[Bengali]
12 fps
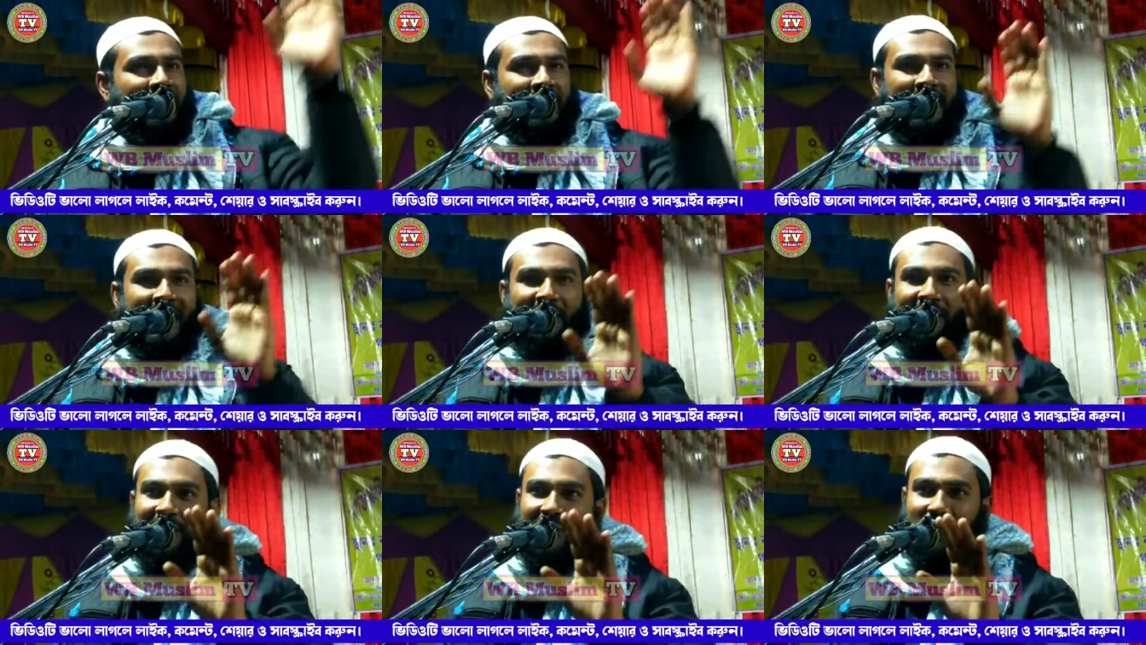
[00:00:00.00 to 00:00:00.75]

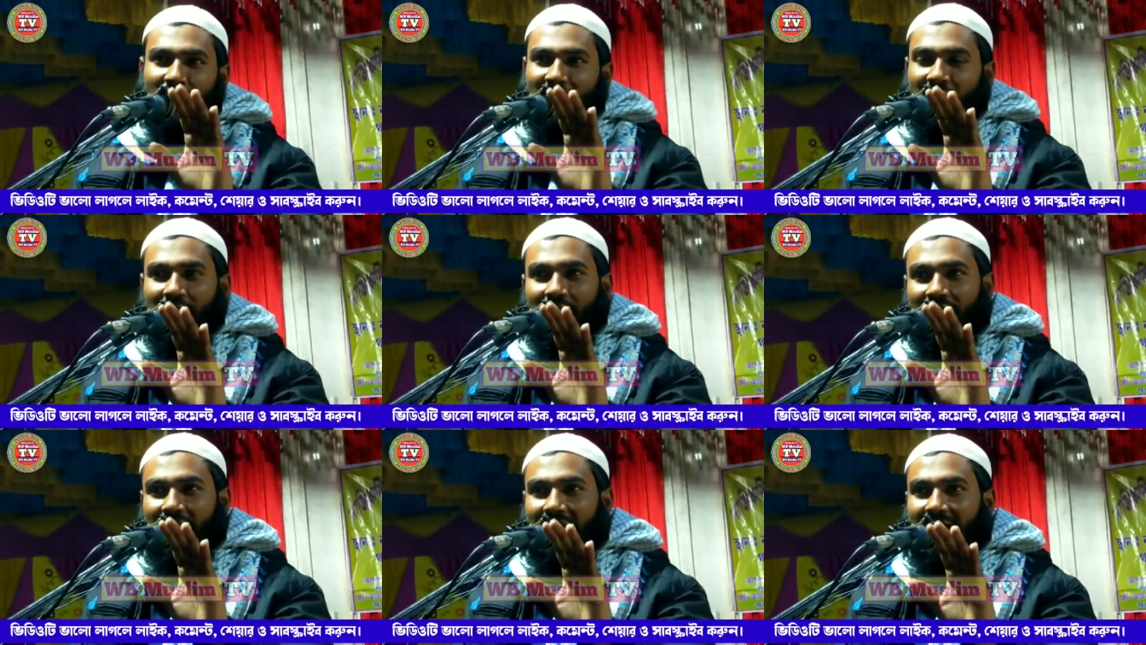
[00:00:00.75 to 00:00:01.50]
গ্রামের ধনী
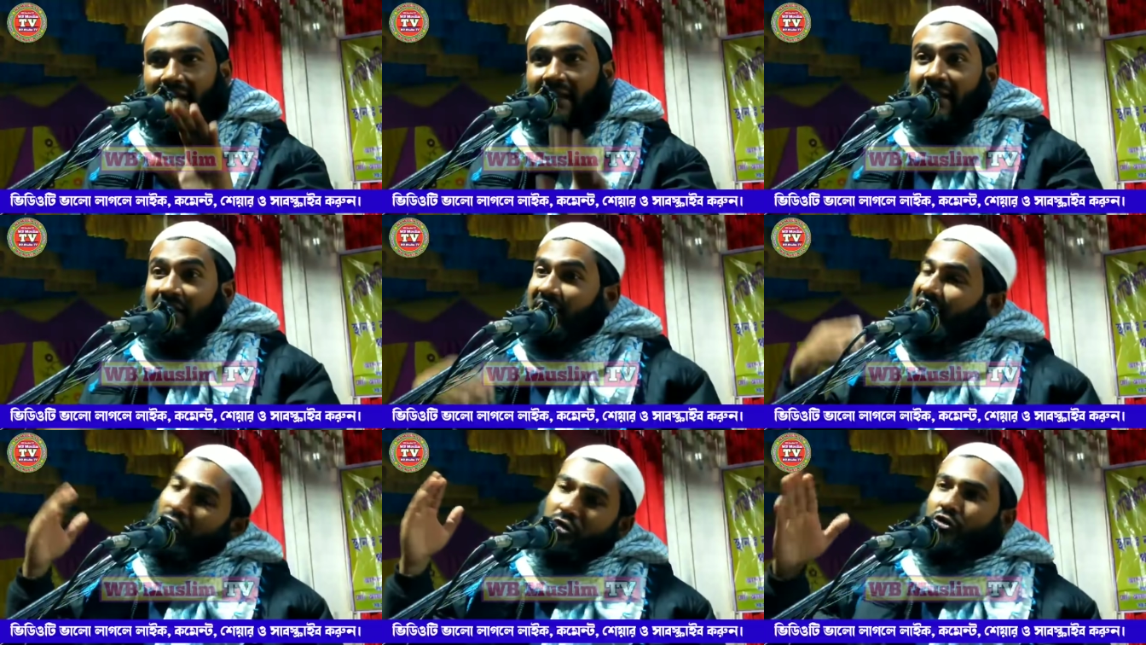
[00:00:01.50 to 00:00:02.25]
লোকটা
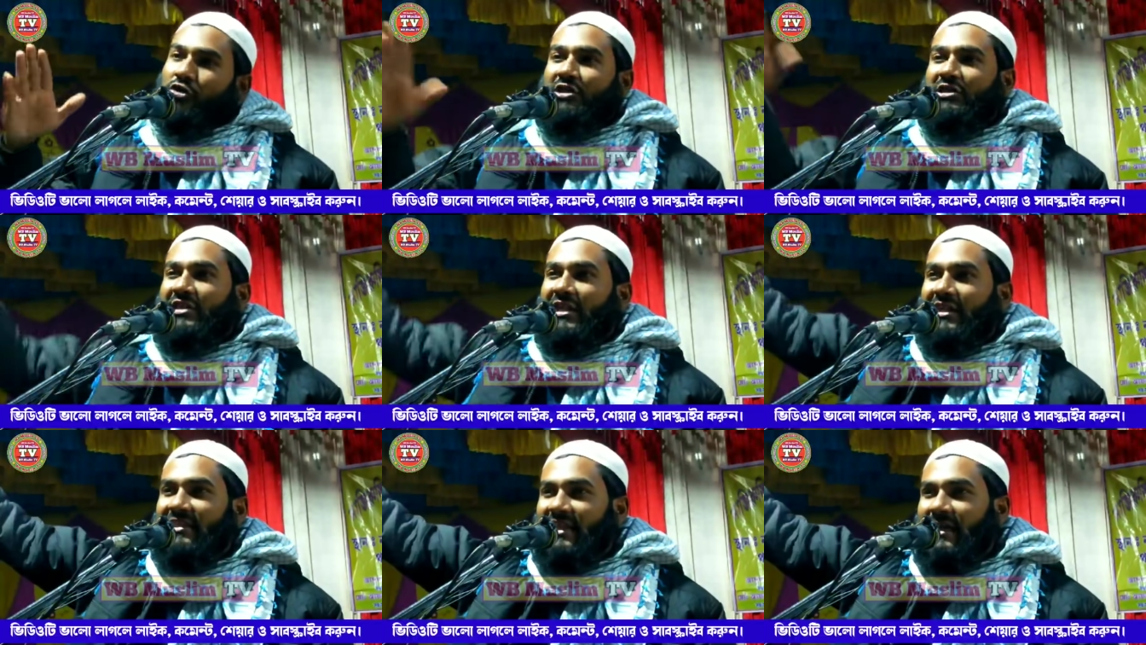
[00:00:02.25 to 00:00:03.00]
সেও দড়ি
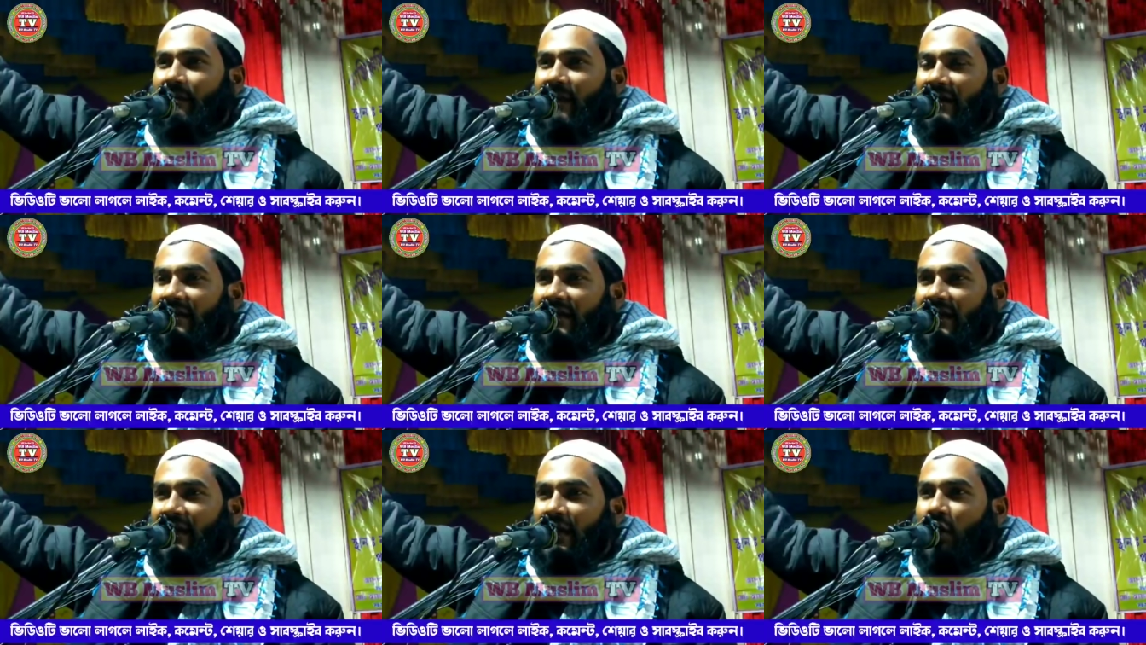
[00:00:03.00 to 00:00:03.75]
ছেড়ে দিয়ে পালিয়ে
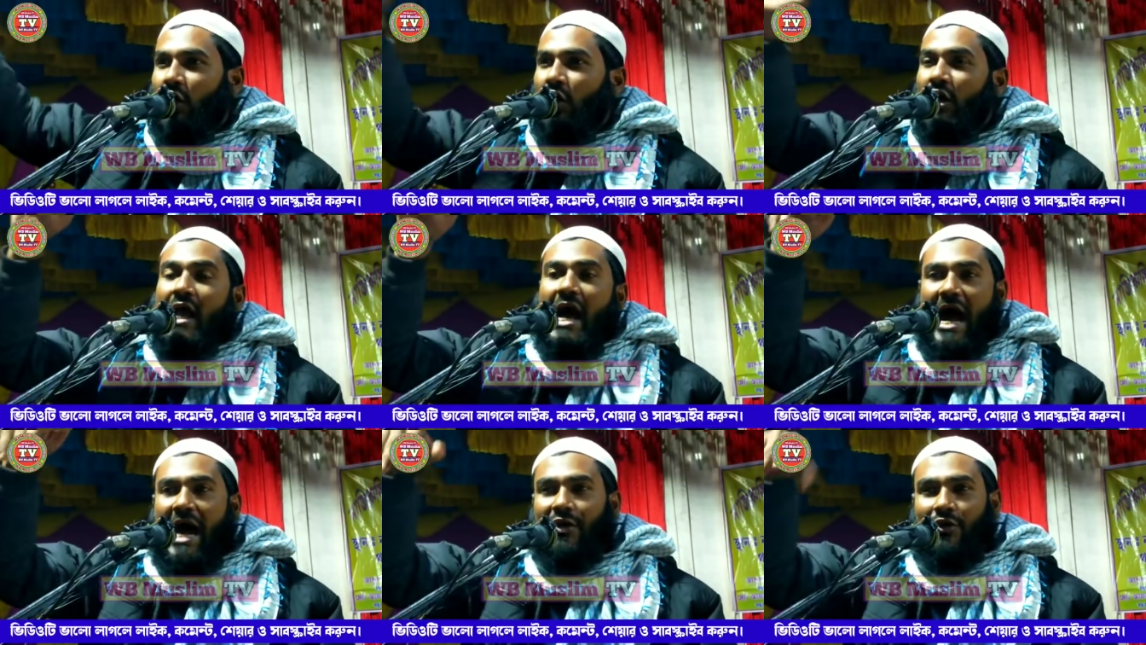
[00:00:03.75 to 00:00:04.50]
গেল
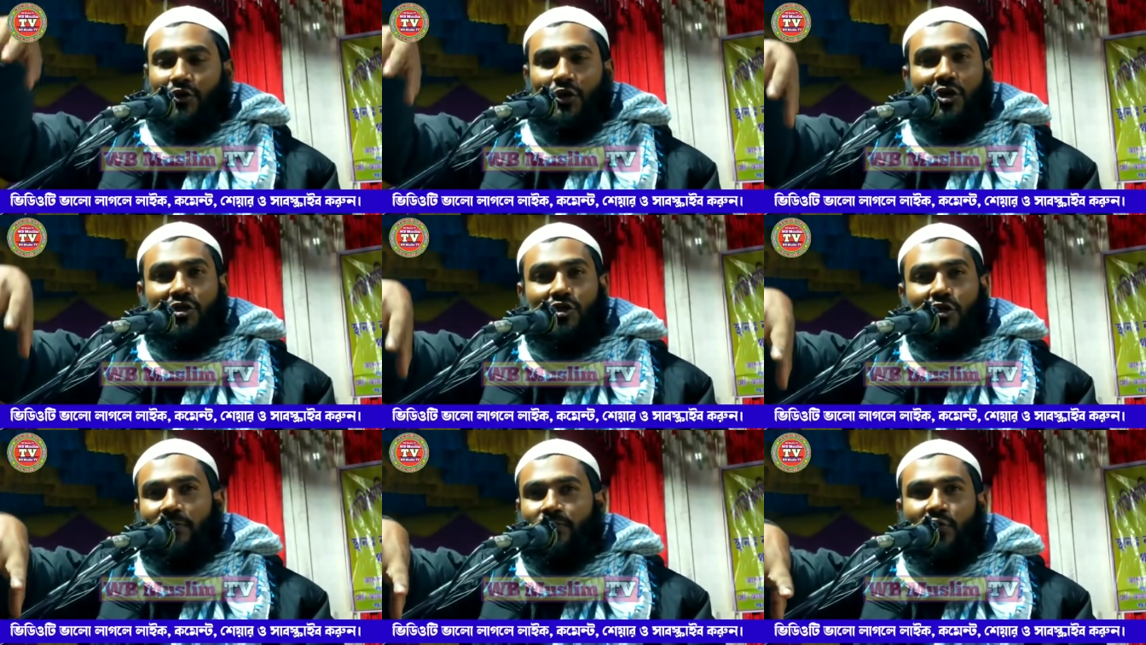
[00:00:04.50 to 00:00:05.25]
আরো
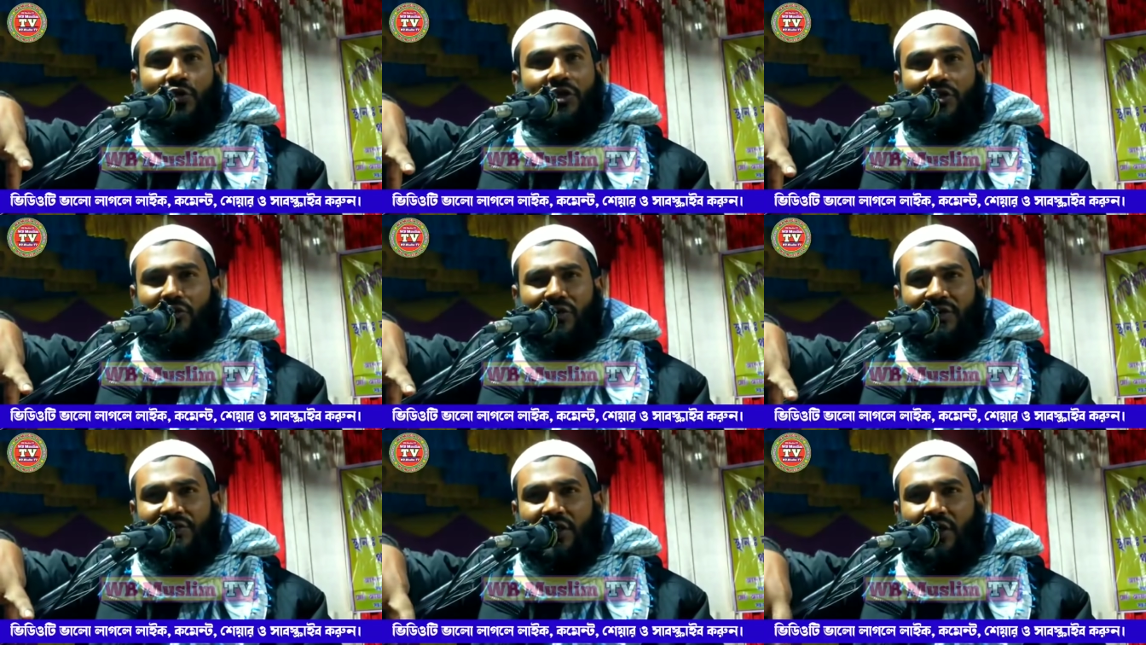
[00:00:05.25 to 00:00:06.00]
দশজন দড়ি
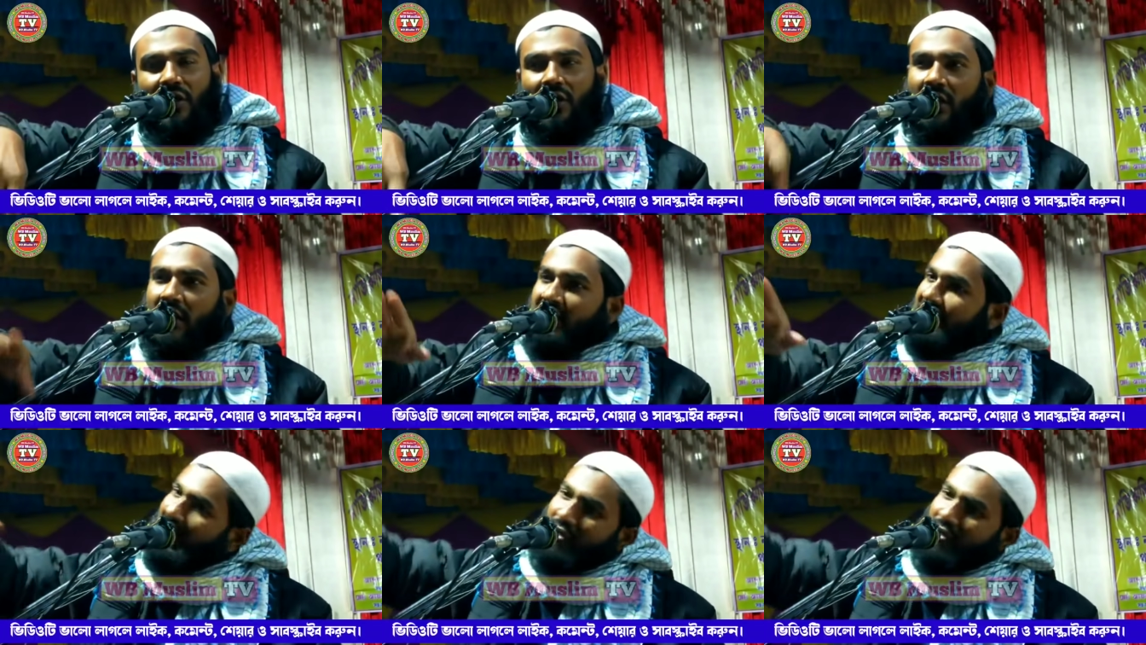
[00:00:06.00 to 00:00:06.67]
ধরেছিল সে